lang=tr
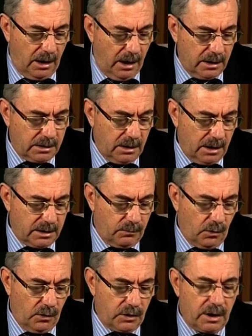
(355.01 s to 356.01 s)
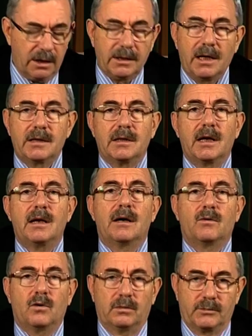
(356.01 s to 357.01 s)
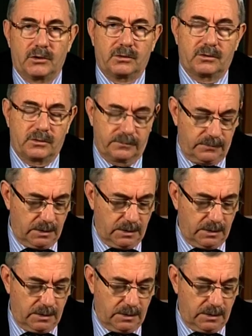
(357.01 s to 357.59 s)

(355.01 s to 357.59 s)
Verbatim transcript: ağzını açıp konuşanlar helak olmuştur.